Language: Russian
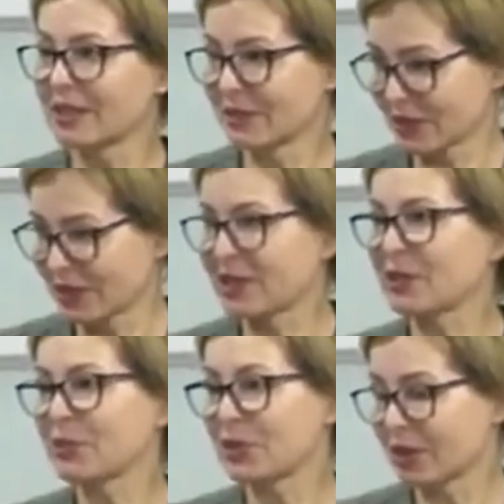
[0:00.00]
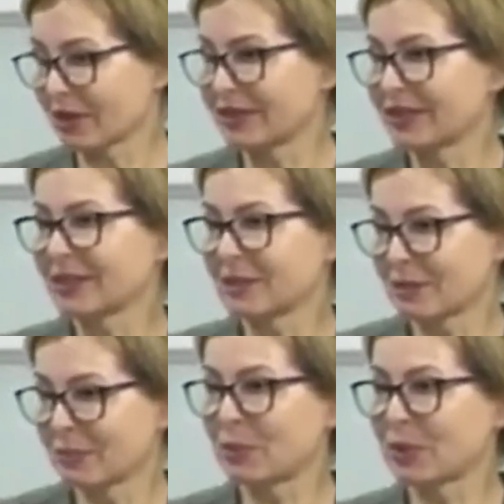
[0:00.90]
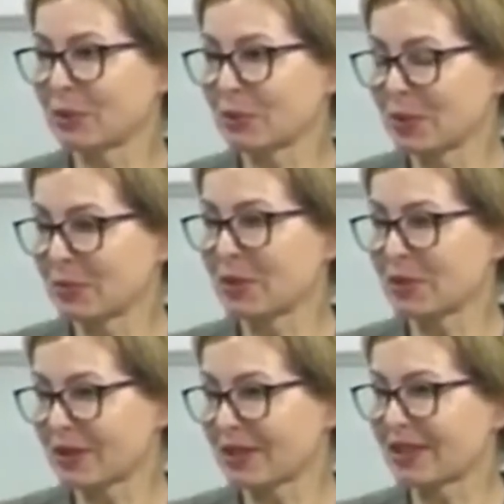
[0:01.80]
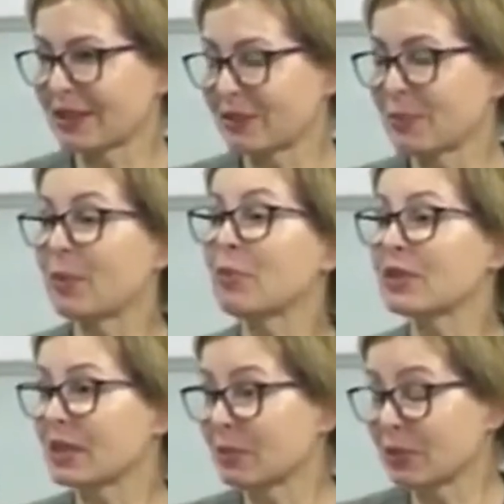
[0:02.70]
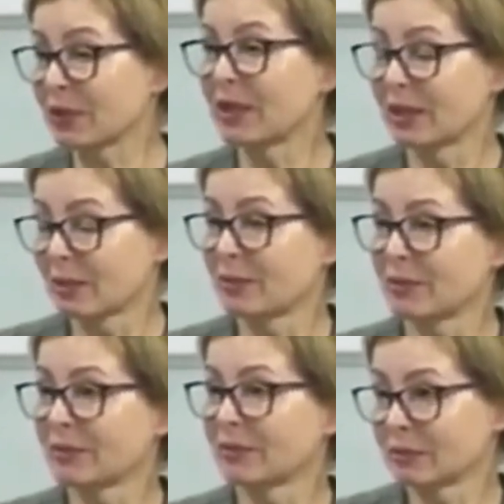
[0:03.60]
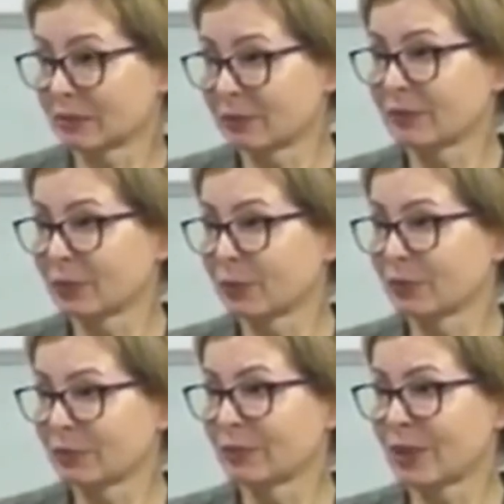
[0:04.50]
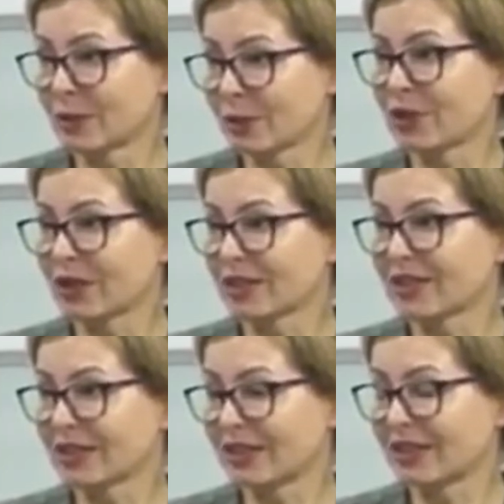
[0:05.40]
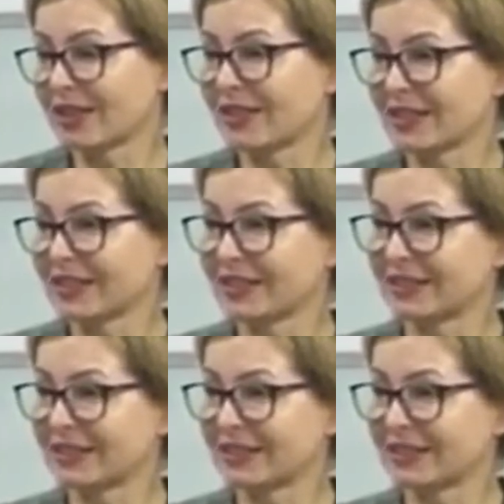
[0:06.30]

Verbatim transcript: известный случай, когда преподобный батюшка Серафим помог самой матушке-настоятельнице. Матушке